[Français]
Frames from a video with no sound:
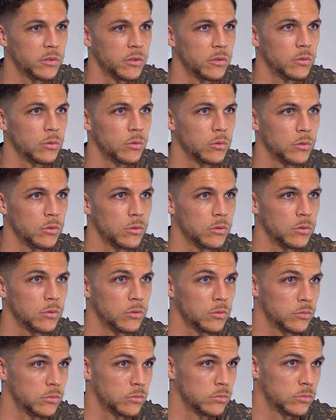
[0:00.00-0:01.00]
saison
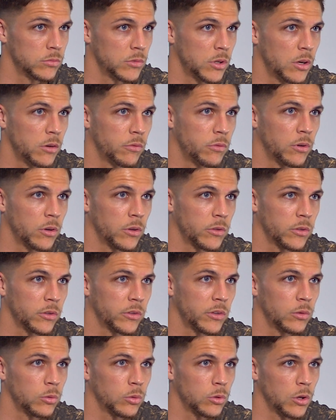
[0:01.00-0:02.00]
en France
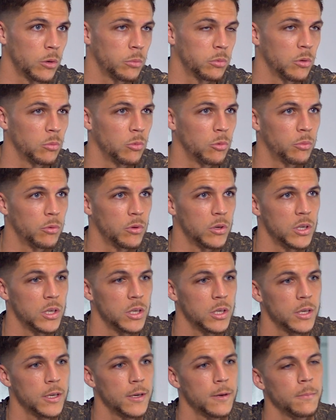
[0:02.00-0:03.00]
dans un autre club que
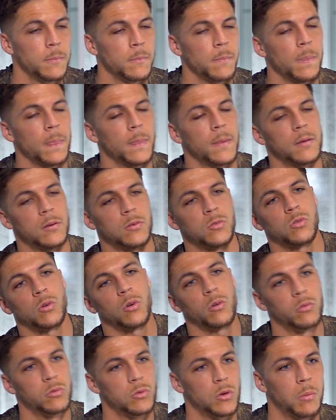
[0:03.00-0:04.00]
Montpellier. Je suis
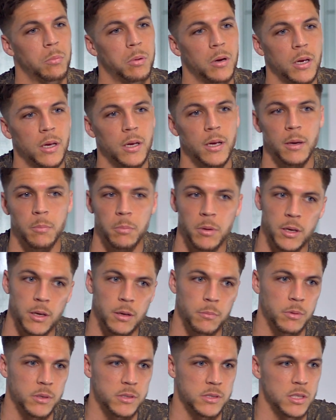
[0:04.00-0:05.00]
revenu après, après
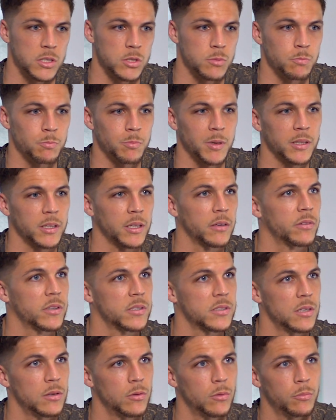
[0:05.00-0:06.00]
un passage pas très
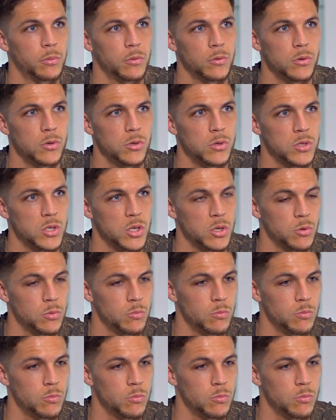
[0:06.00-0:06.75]
facile non plus. J'ai eu